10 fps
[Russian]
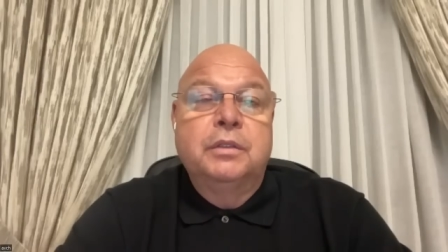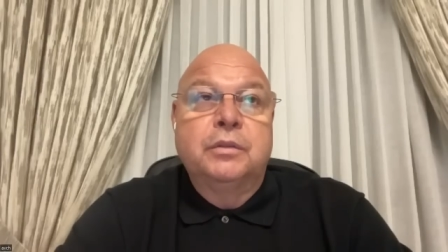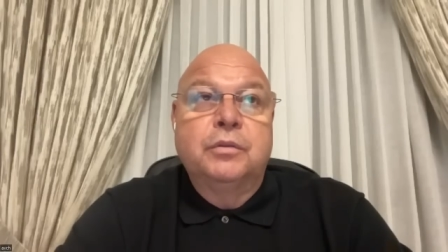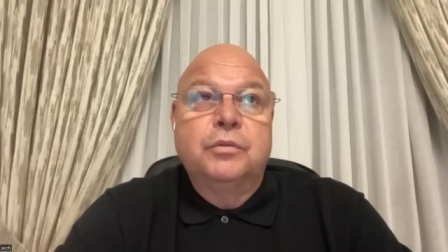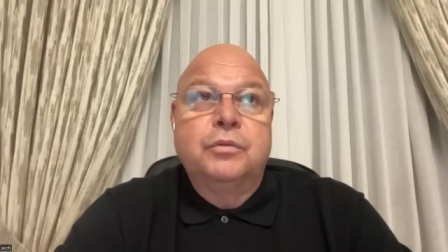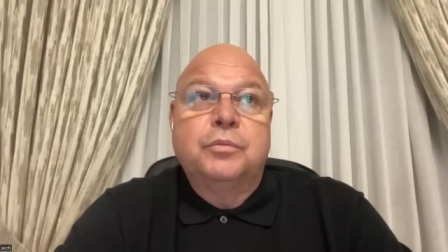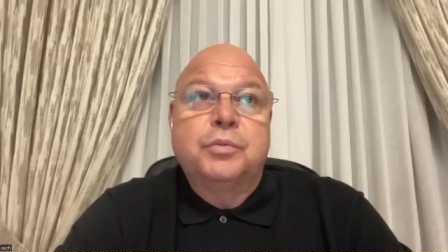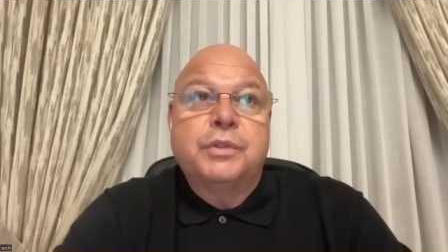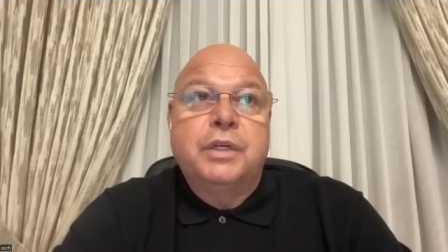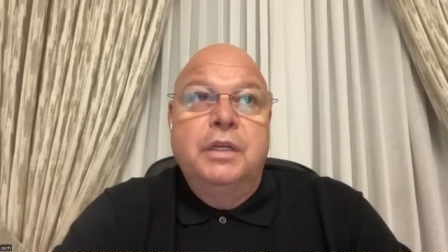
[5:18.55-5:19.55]
Ну
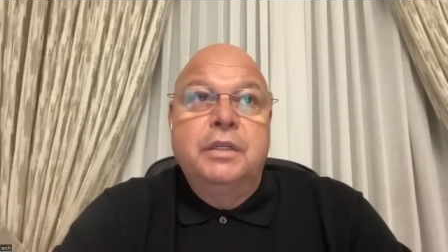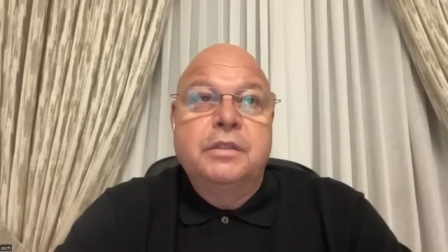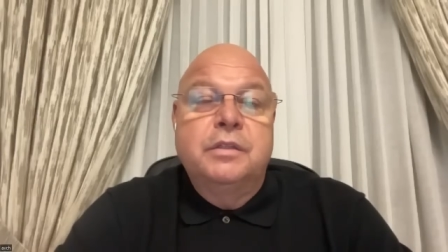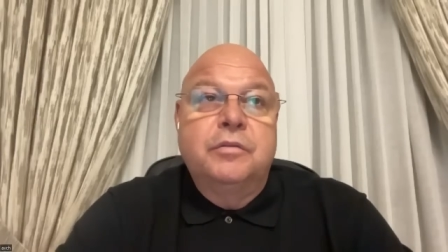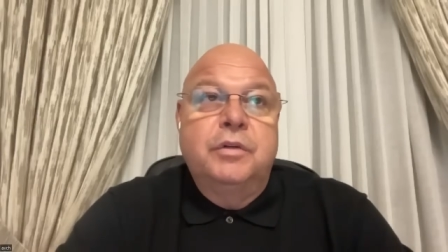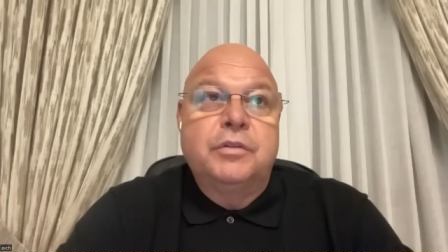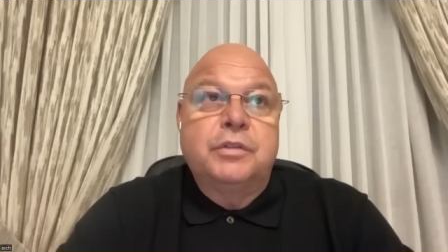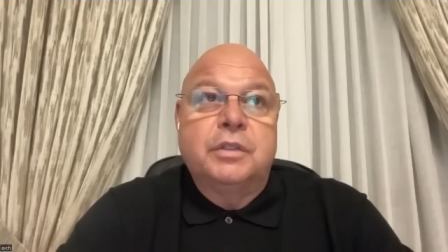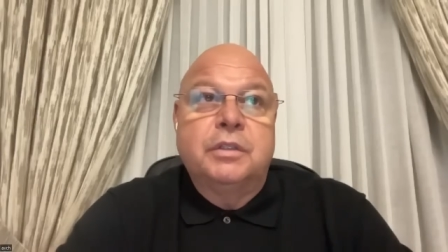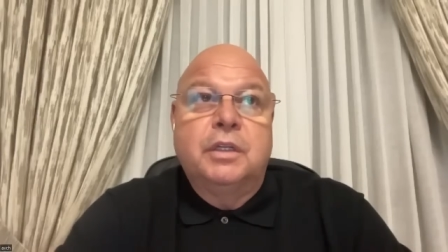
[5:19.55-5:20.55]
пускай они
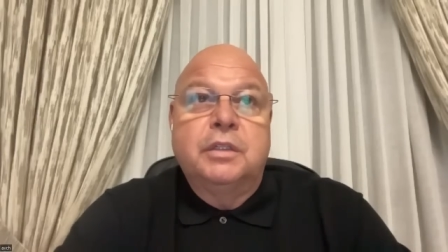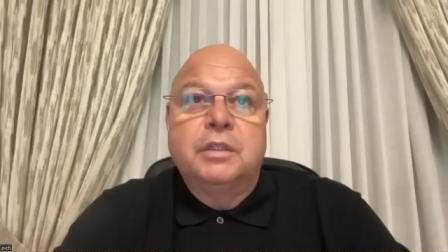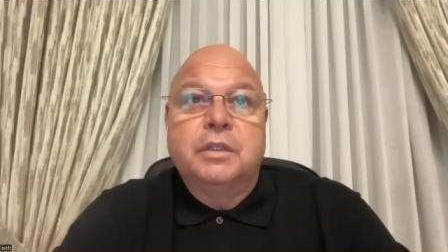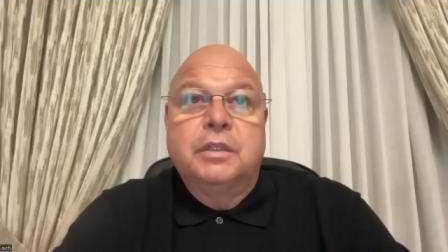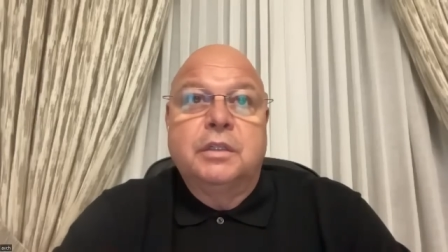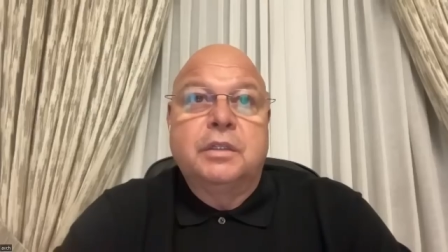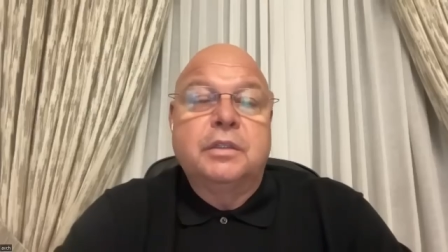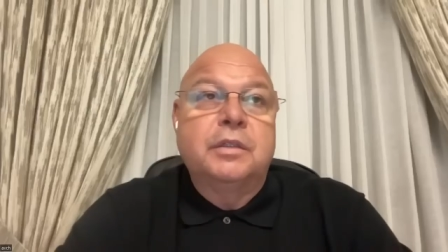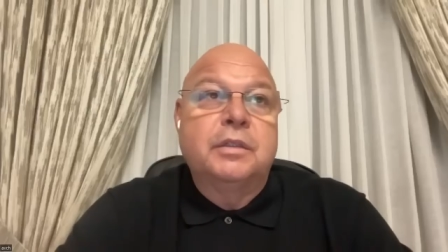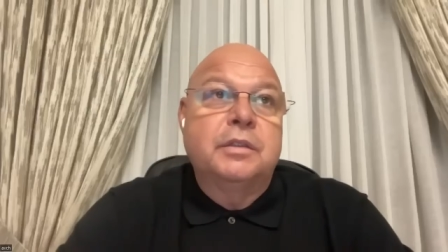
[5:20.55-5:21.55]
издеваются над
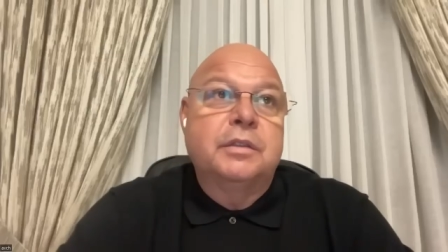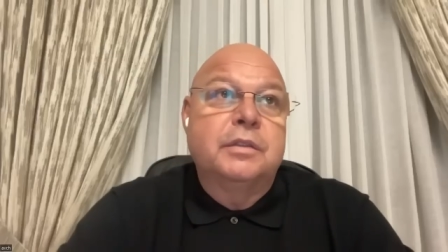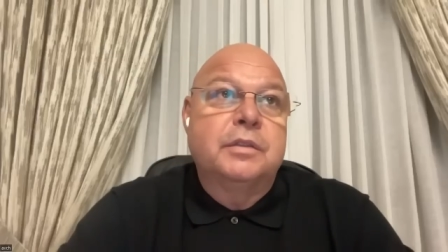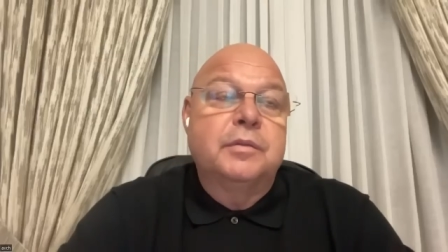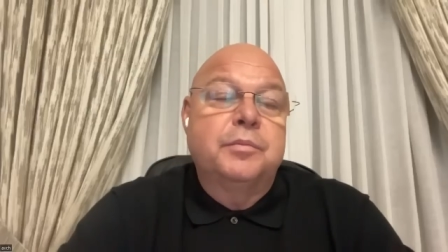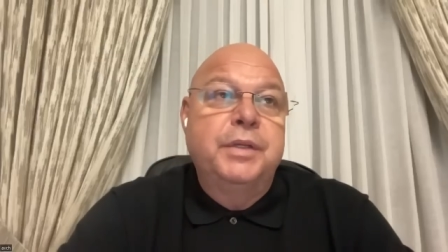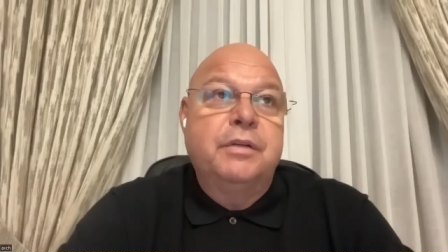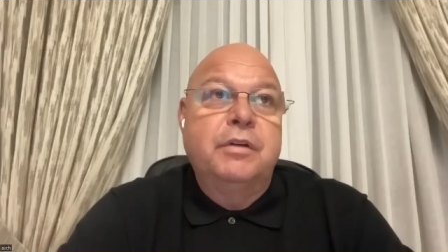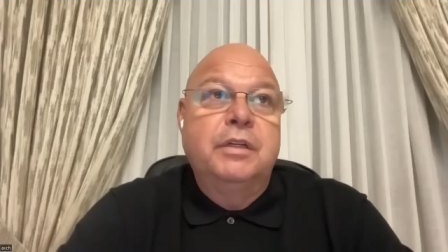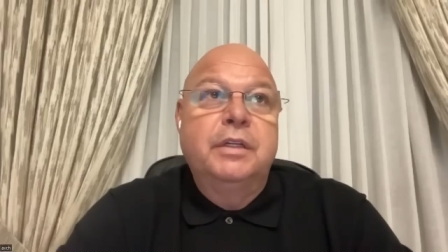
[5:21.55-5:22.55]
э,
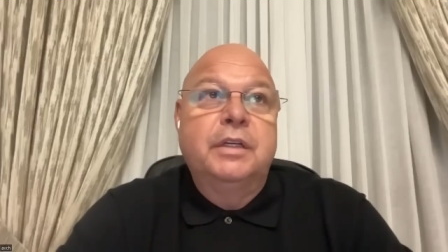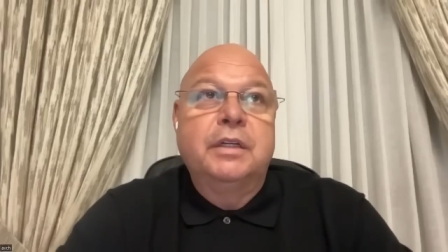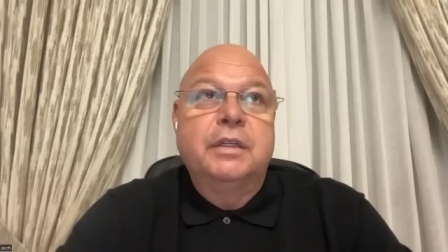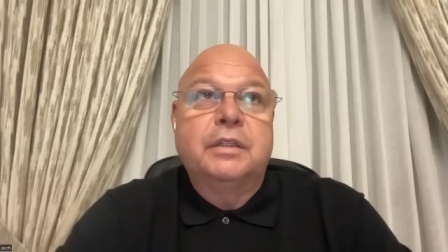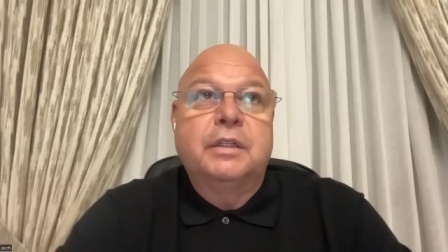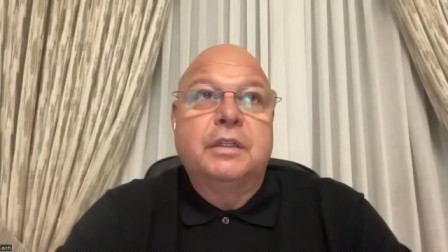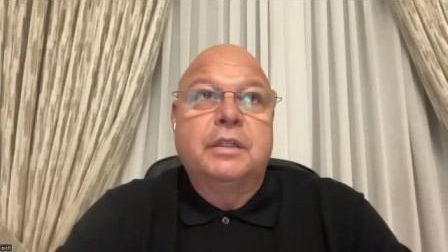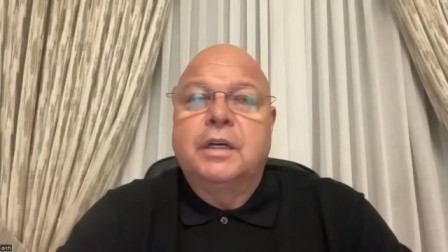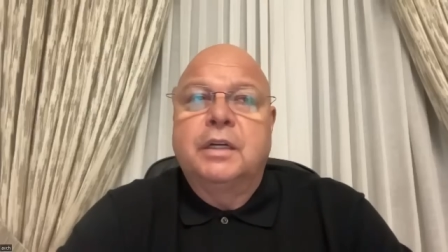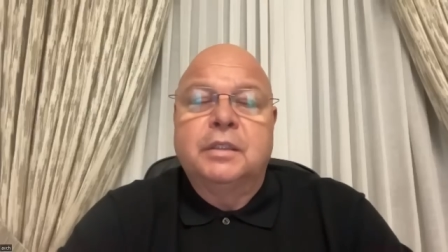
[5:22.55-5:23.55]
первой лигой
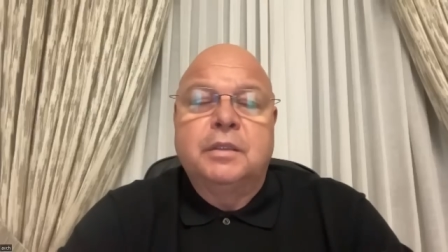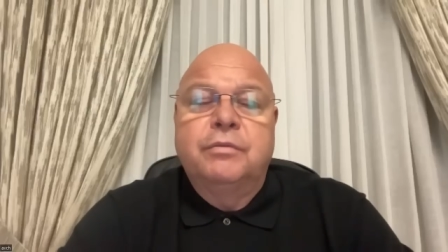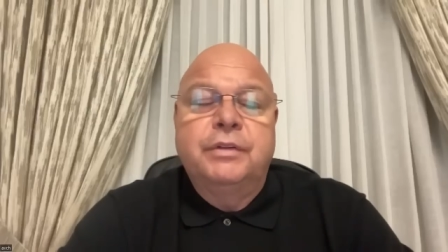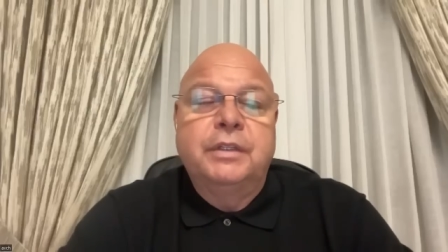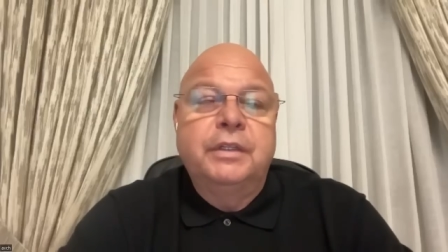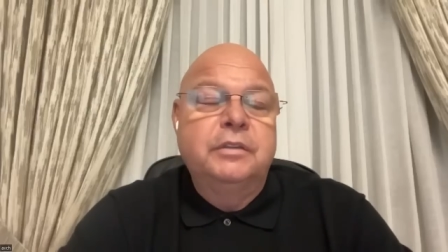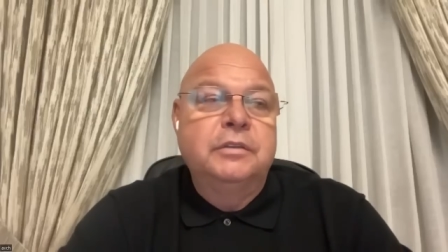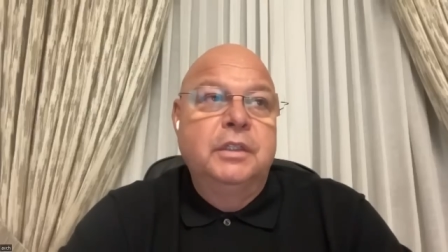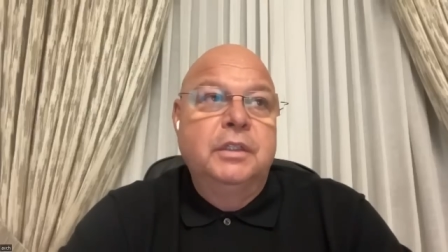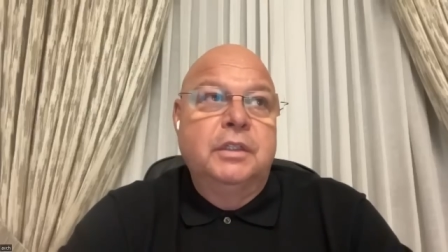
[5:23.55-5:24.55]
или как-то на ФНЛ,